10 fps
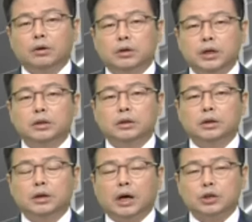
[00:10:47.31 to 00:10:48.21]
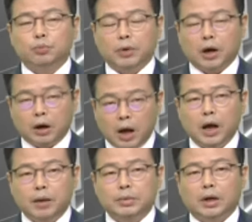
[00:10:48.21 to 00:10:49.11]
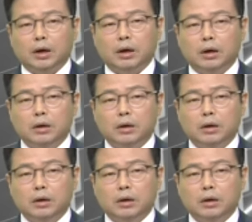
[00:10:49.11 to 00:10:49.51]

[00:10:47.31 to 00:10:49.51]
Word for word: 연산들을 가속화합니다.